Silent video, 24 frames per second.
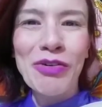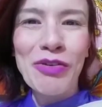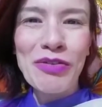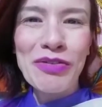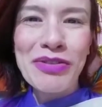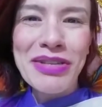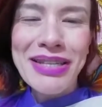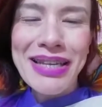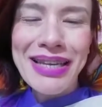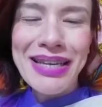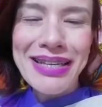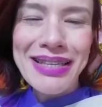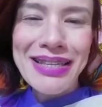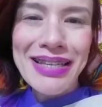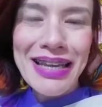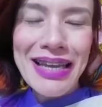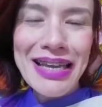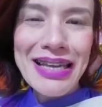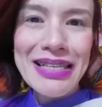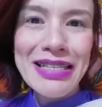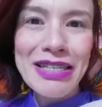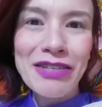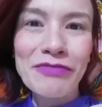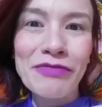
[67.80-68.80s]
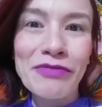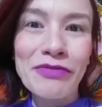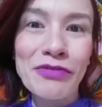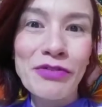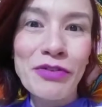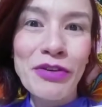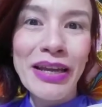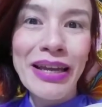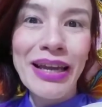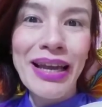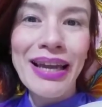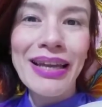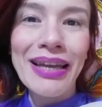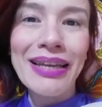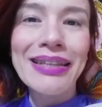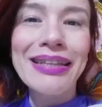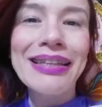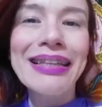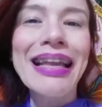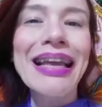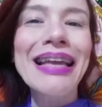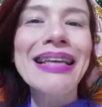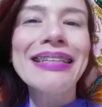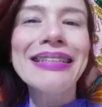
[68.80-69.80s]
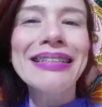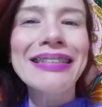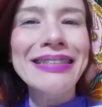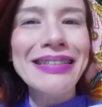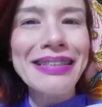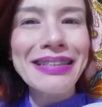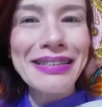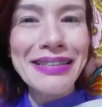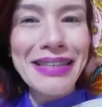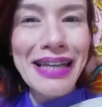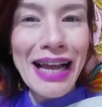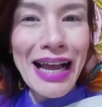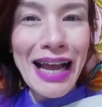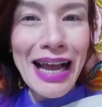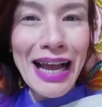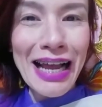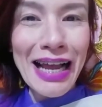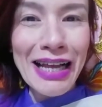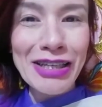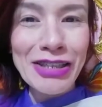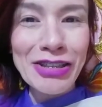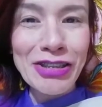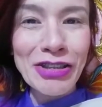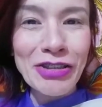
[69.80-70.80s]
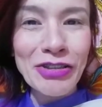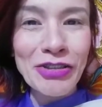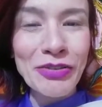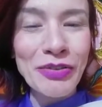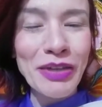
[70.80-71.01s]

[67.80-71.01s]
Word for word: Com certeza foi a intensidade do